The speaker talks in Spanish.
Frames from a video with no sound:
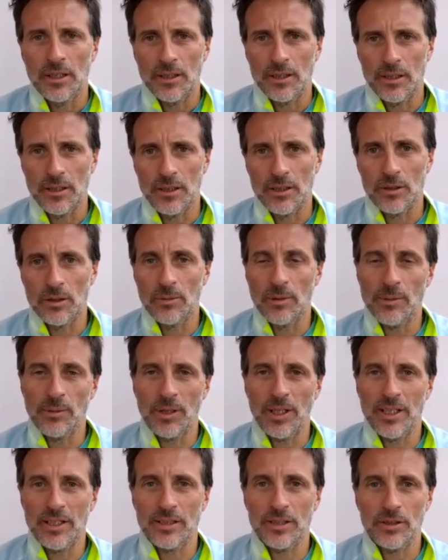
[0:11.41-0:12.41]
y tomamos
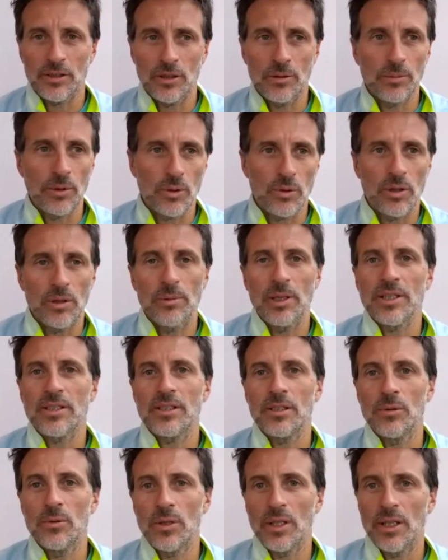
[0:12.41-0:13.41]
la decisión por un tema de
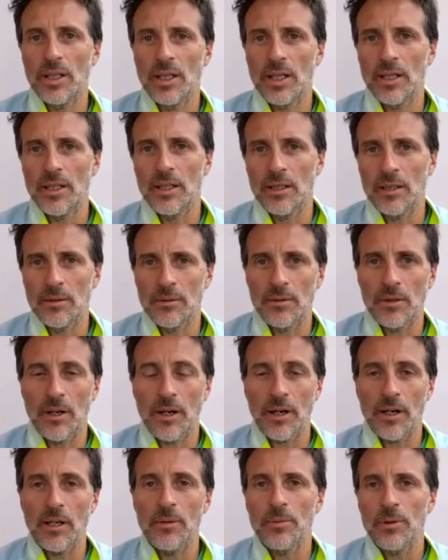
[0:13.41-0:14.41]
seguridad de
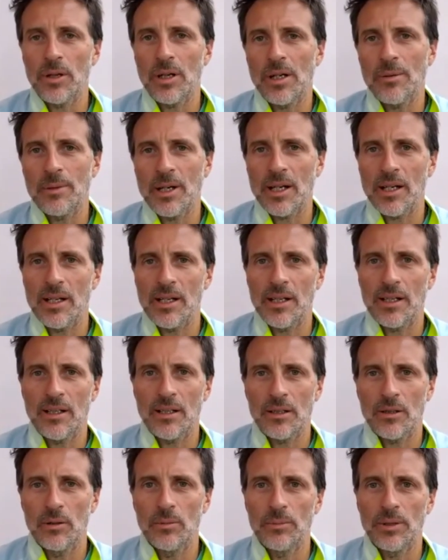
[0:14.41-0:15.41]
reprogramar
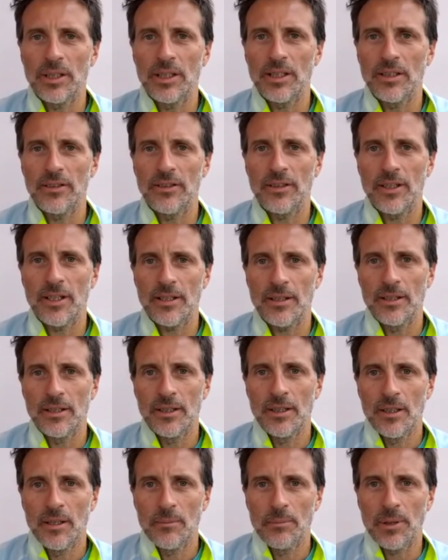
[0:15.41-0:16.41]
la competencia
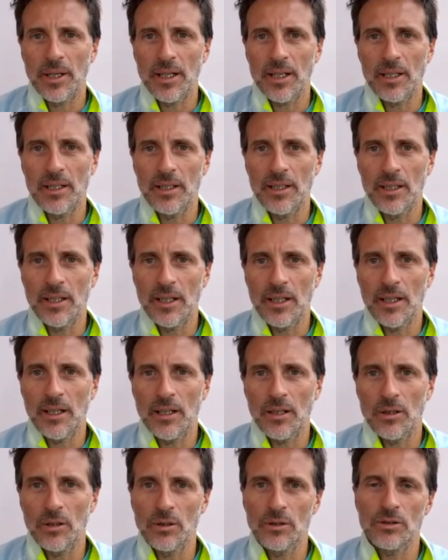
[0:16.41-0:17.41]
para el
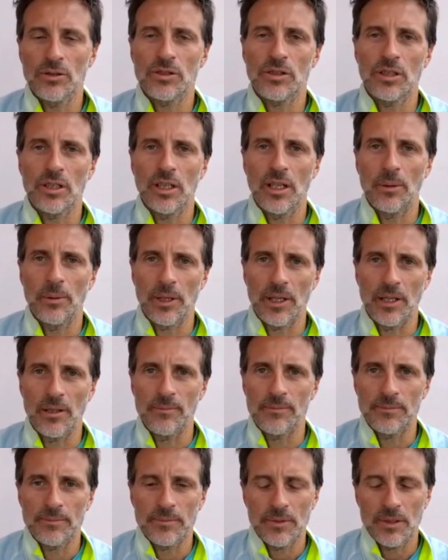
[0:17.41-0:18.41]
día 11 de abril.
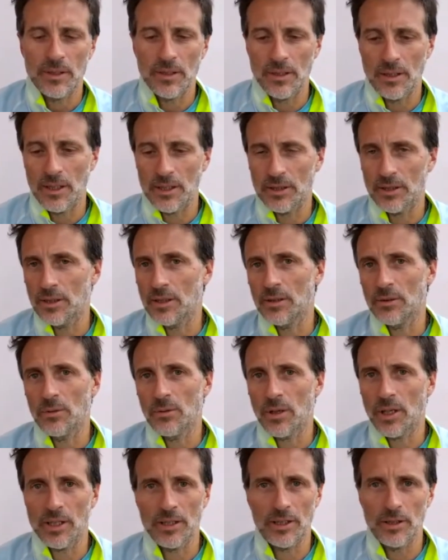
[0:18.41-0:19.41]
Eh, hace
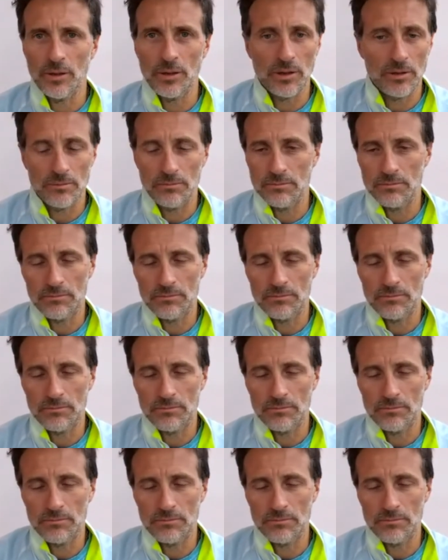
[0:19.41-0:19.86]
un ratito,